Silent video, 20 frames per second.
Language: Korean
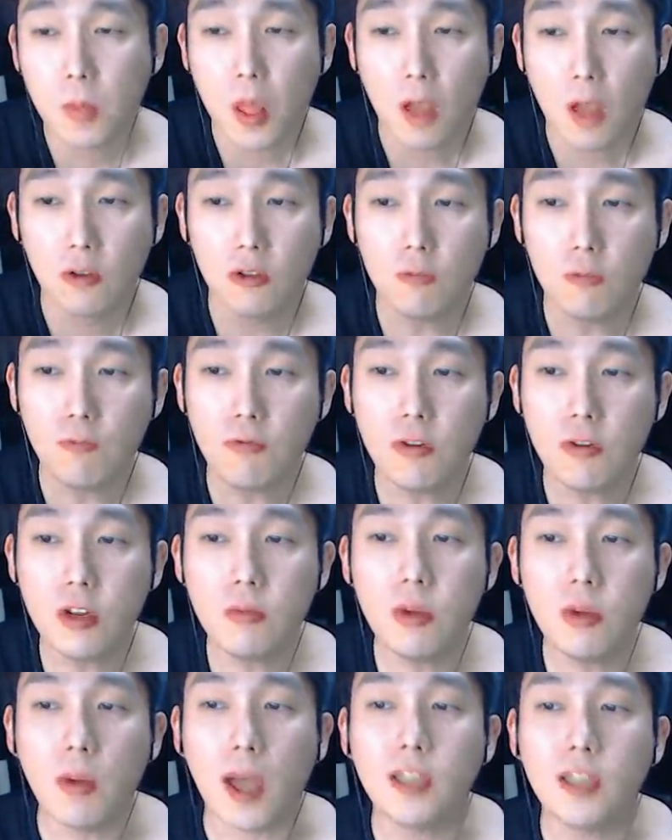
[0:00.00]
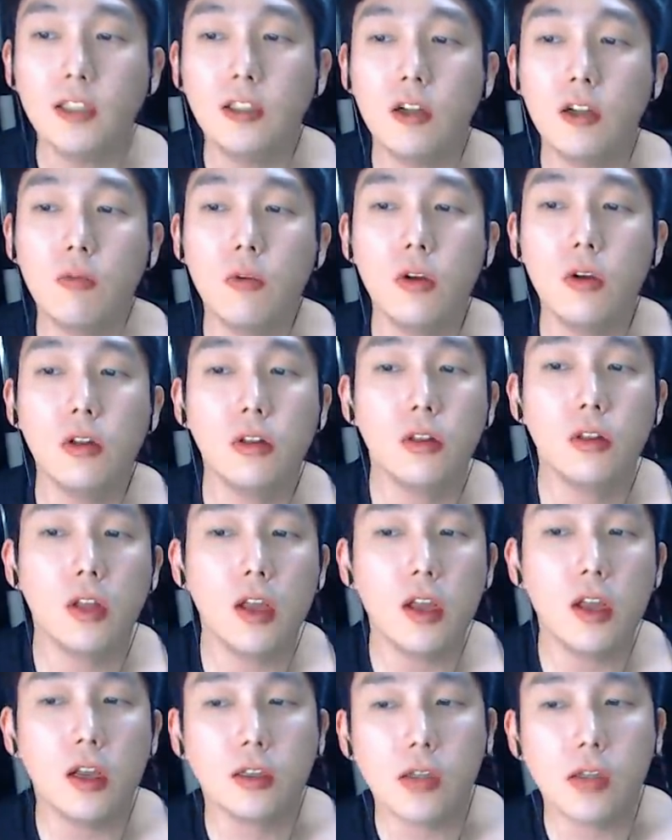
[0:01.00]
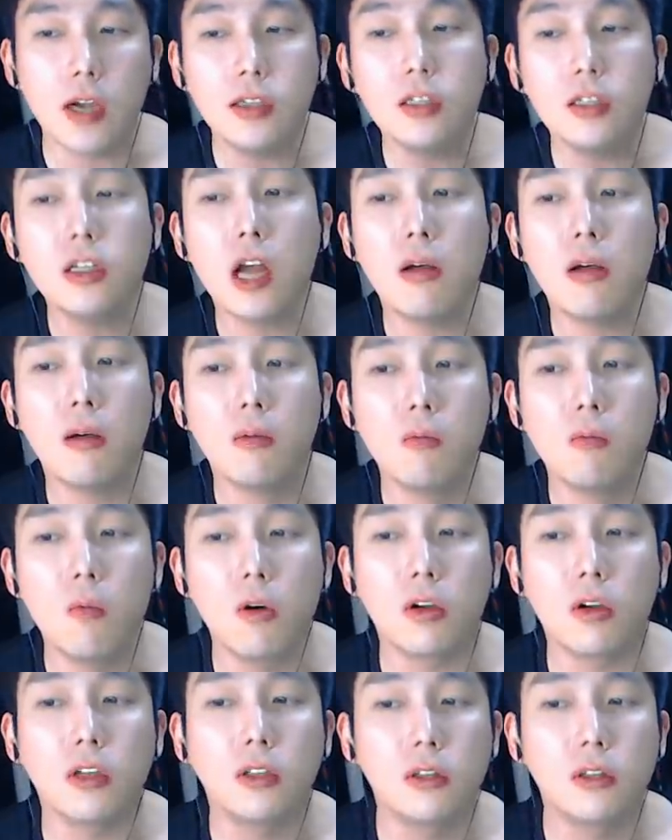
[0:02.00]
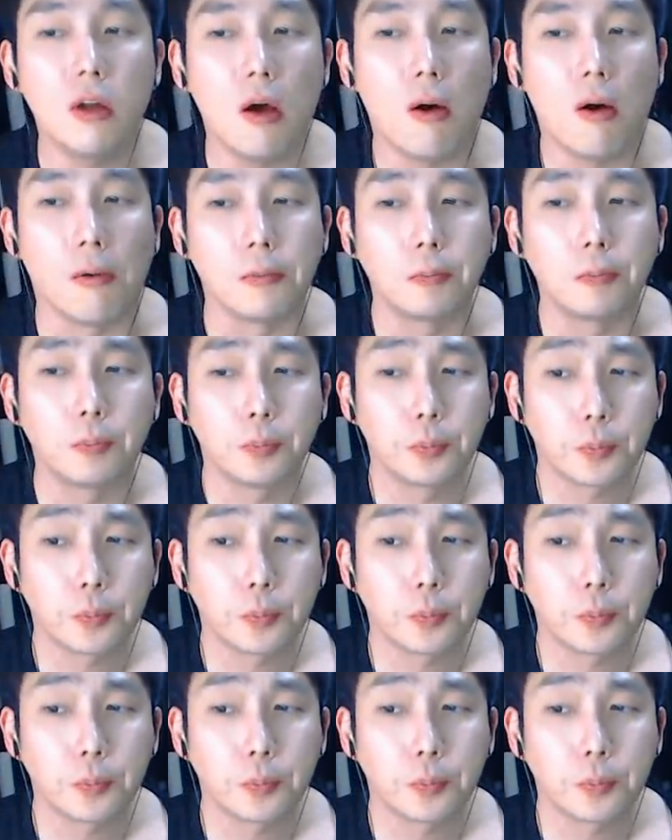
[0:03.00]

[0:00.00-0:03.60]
슈프림이 맛있어 보이는데 살찔까봐 못 먹겠어.